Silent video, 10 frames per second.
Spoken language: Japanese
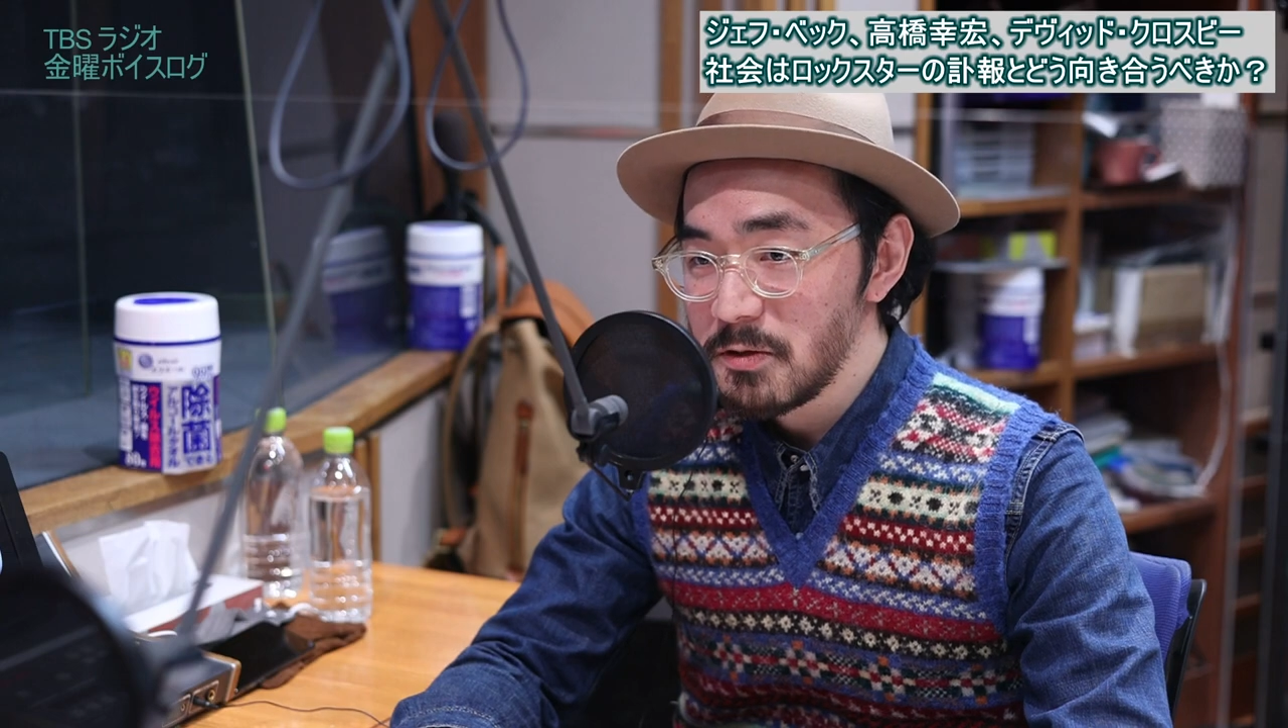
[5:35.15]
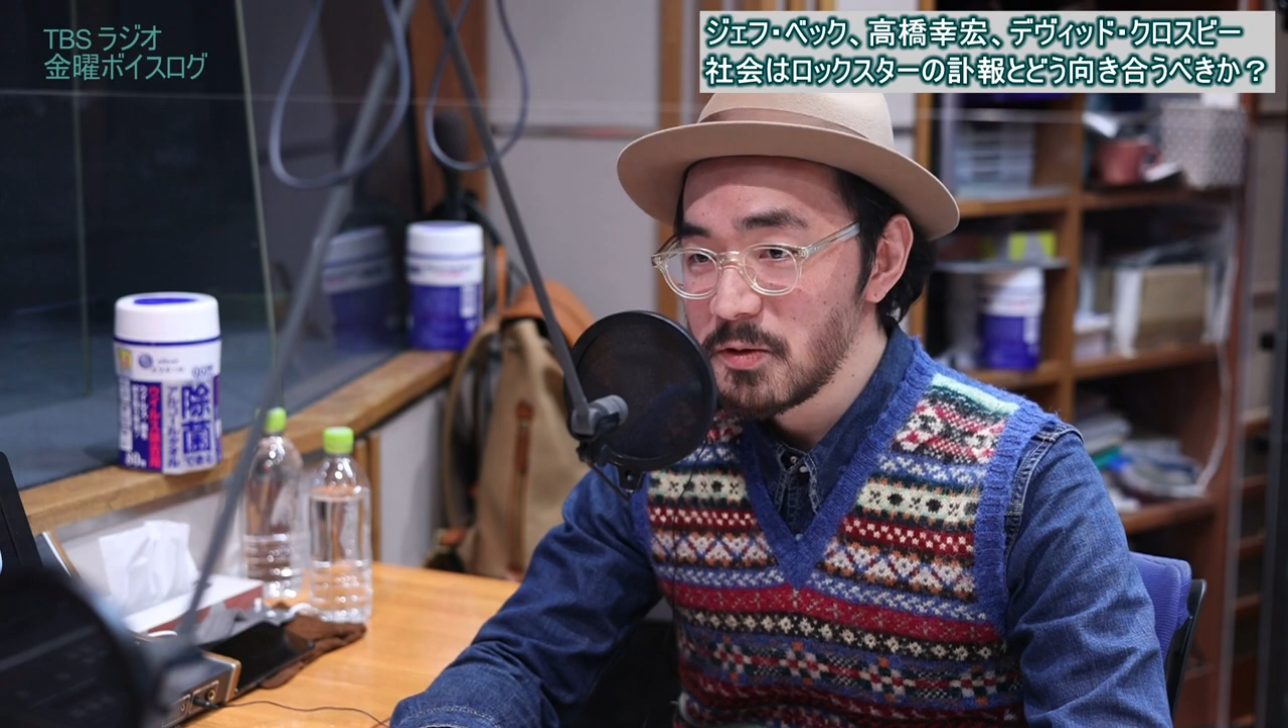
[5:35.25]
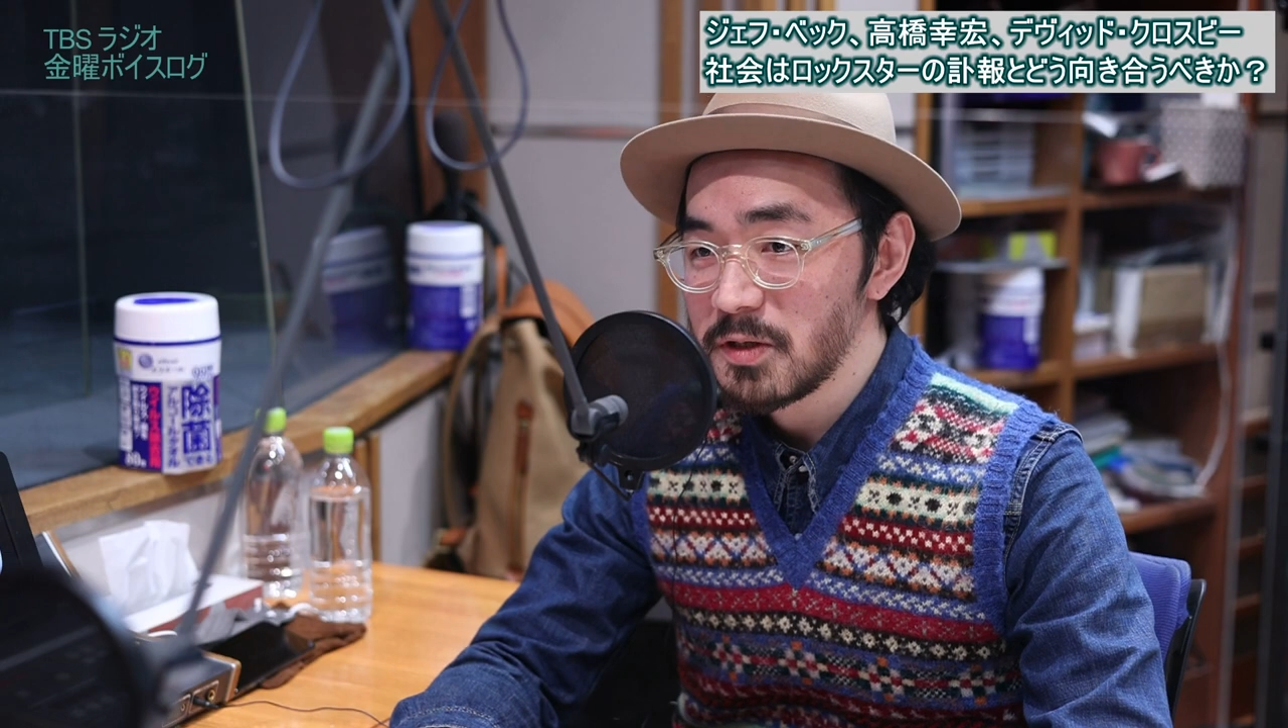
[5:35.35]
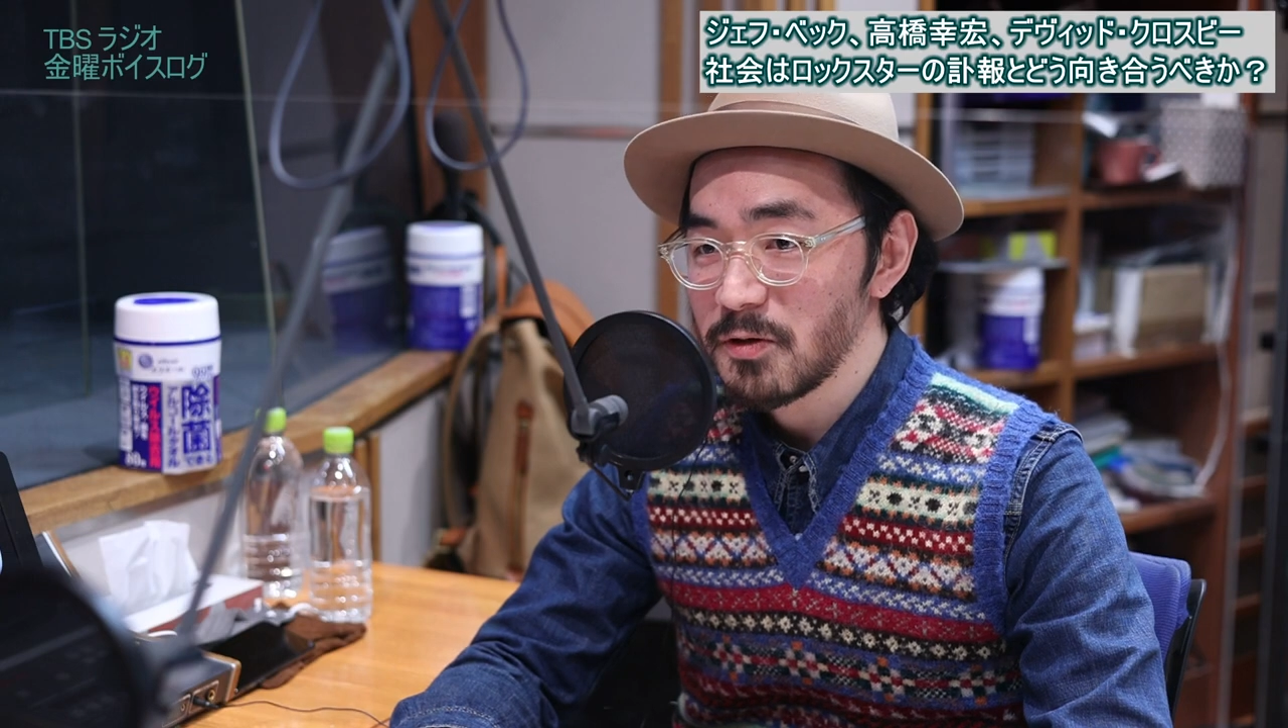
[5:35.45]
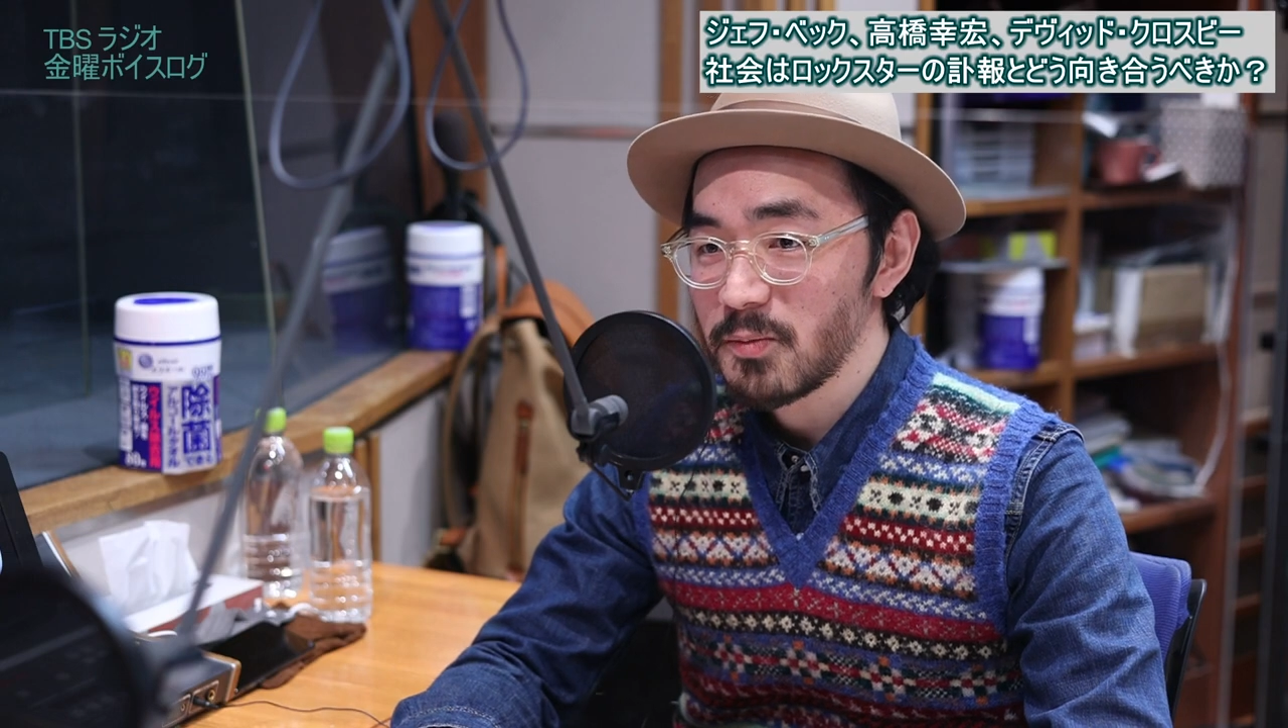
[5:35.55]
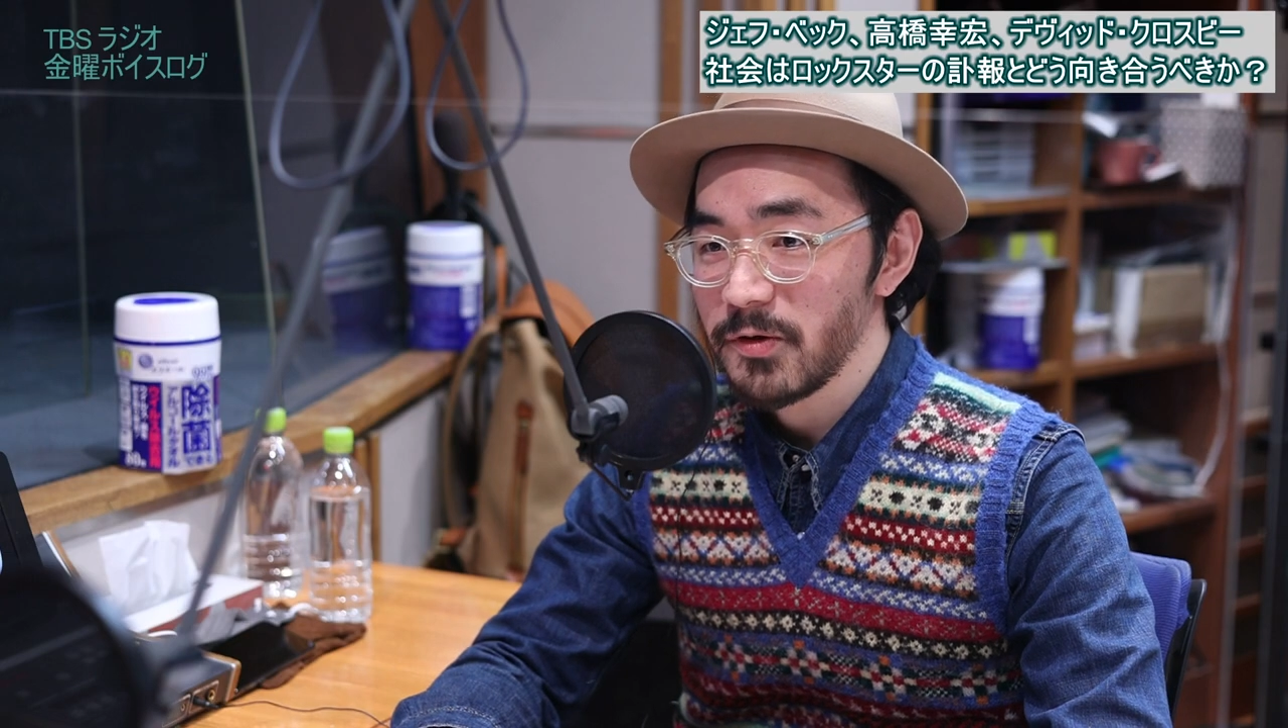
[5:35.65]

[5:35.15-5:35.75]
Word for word: 勇気を